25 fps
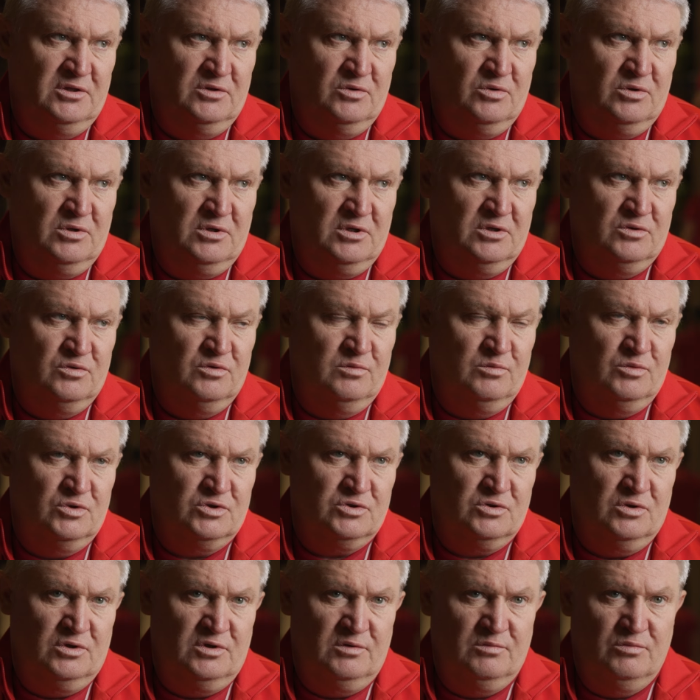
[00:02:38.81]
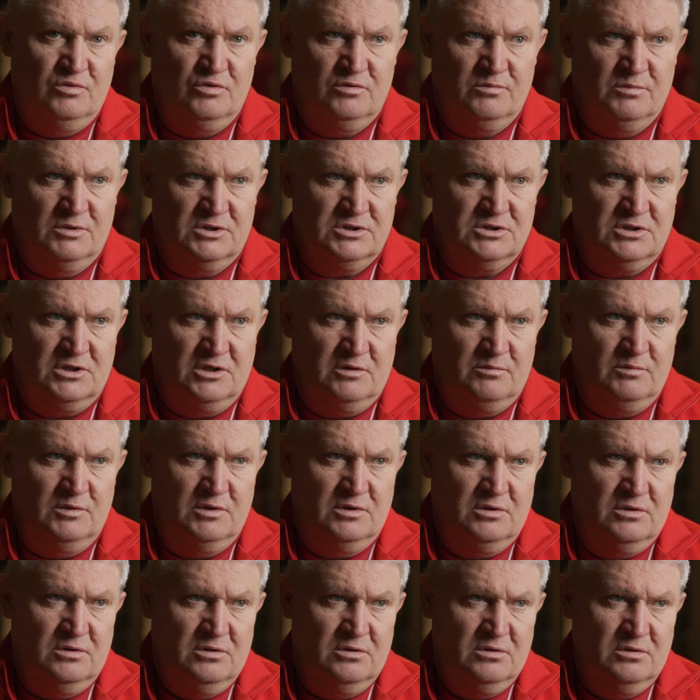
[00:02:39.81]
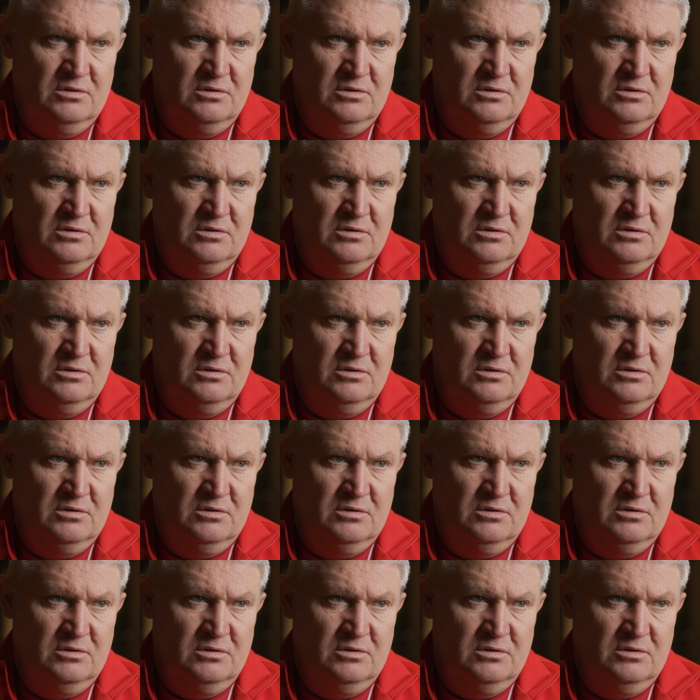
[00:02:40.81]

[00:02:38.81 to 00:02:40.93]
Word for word: но я думаю, что они будут масштабные.